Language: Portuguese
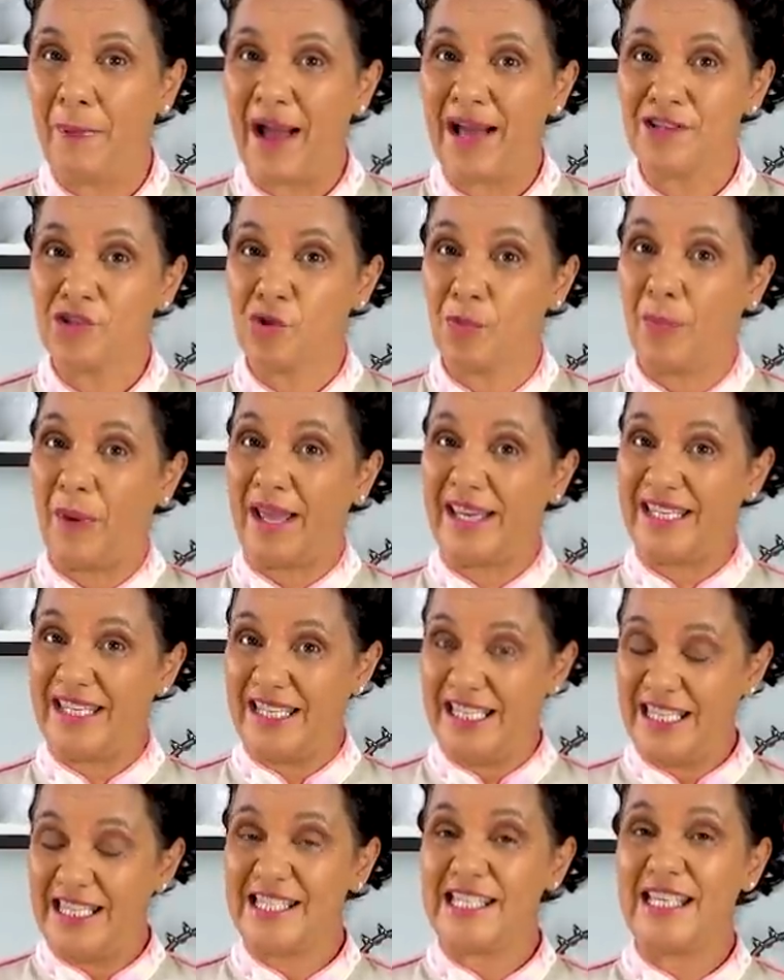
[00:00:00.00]
passo para
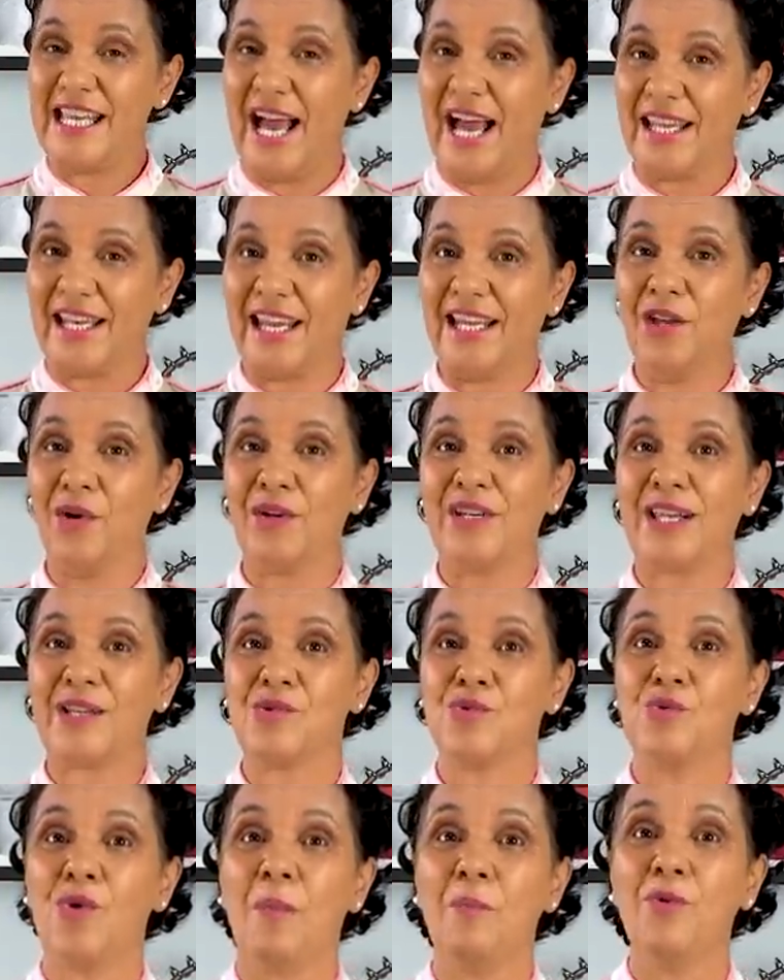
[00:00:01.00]
iniciar aí ó, na
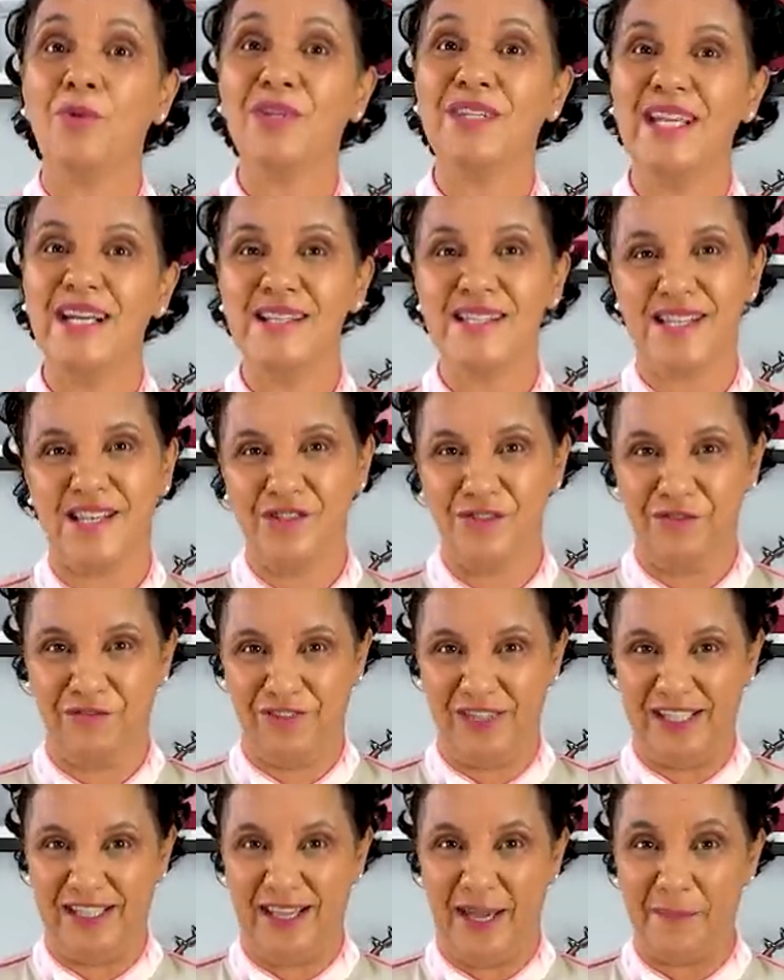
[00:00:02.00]
sua mudança de
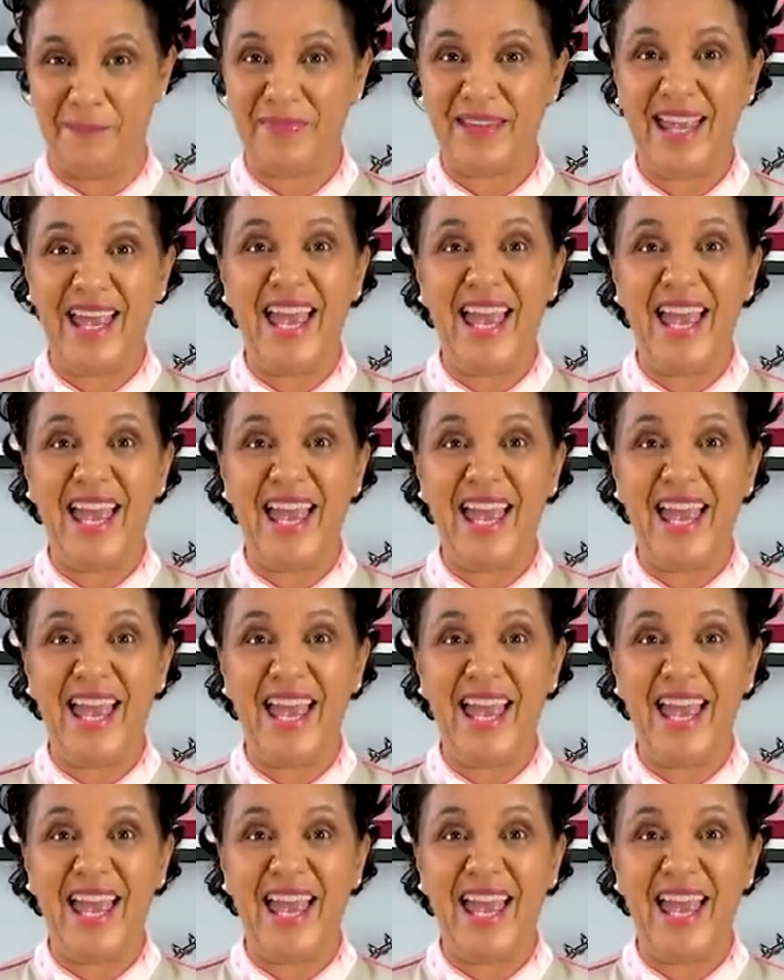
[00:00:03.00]
vida.